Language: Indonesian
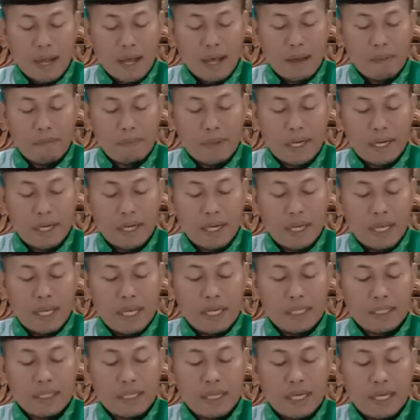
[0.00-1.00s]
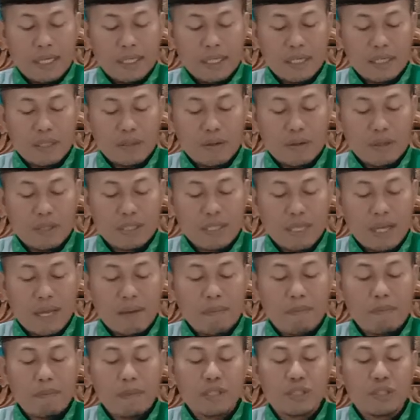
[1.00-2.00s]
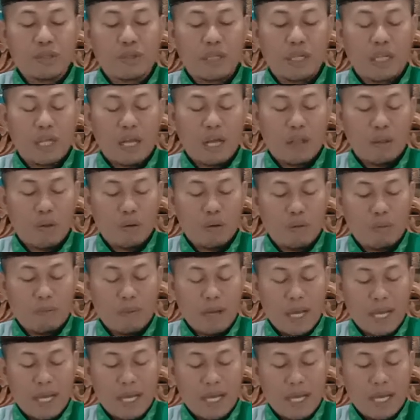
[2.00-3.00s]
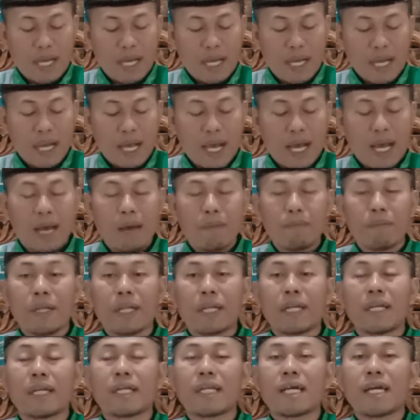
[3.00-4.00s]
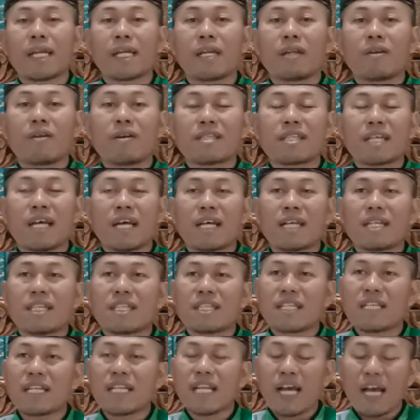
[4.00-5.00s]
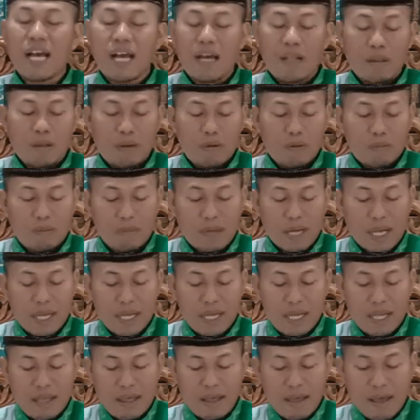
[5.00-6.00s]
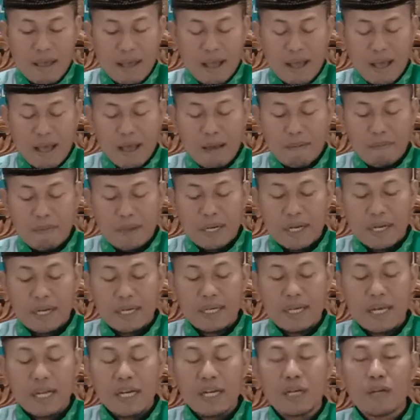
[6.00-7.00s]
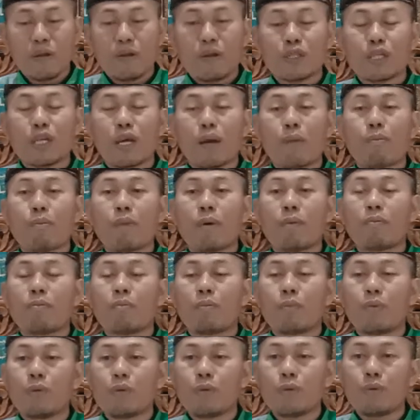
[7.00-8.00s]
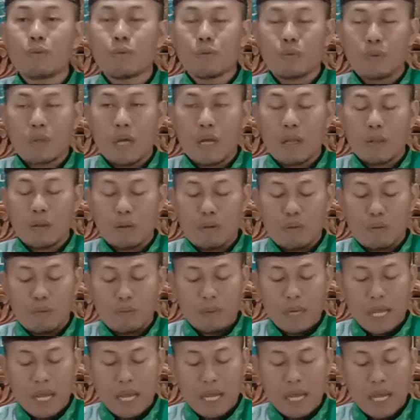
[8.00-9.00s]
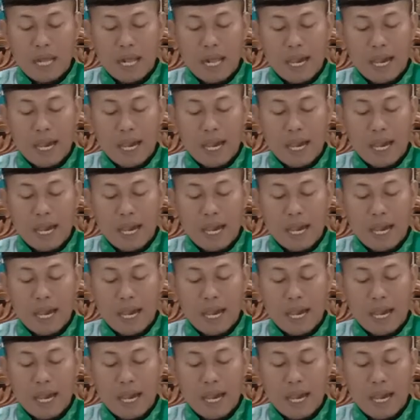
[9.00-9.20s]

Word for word: amin. Dari dosa mencuri Allahumma amin. Dari dosa zina Allahumma amin. Dari dosa membunuh Allahumma